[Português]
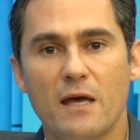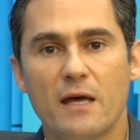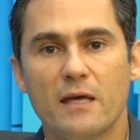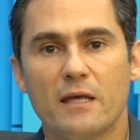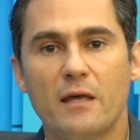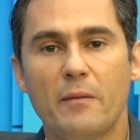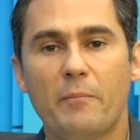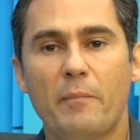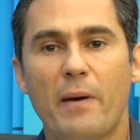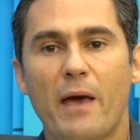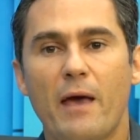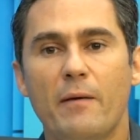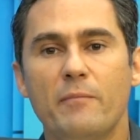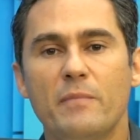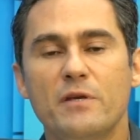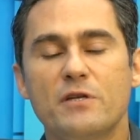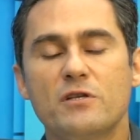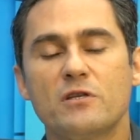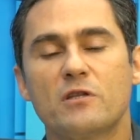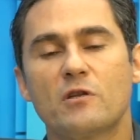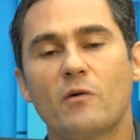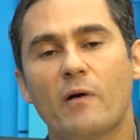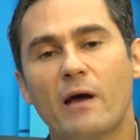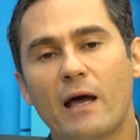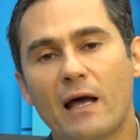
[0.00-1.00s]
que permite
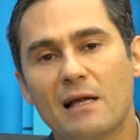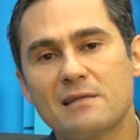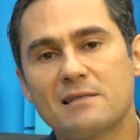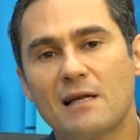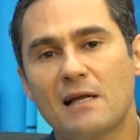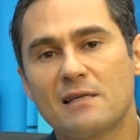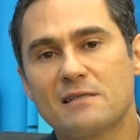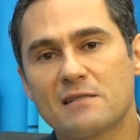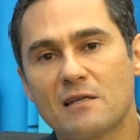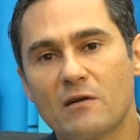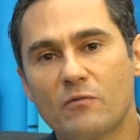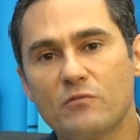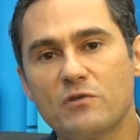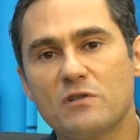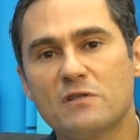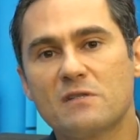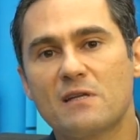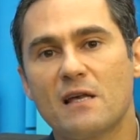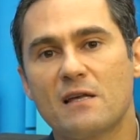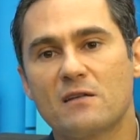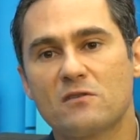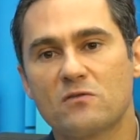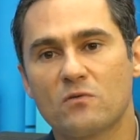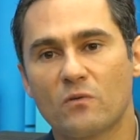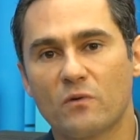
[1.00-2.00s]
então a realização de
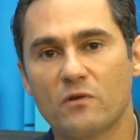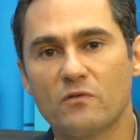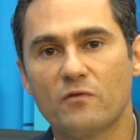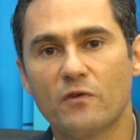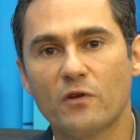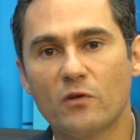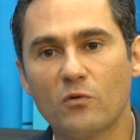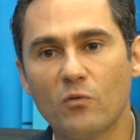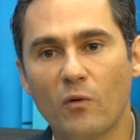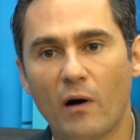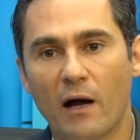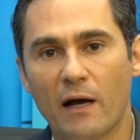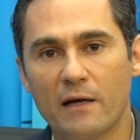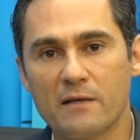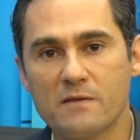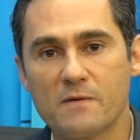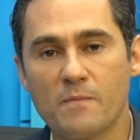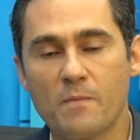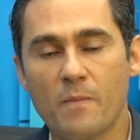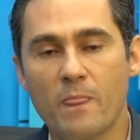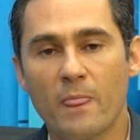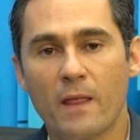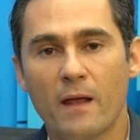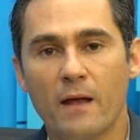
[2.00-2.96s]
sessões virtuais.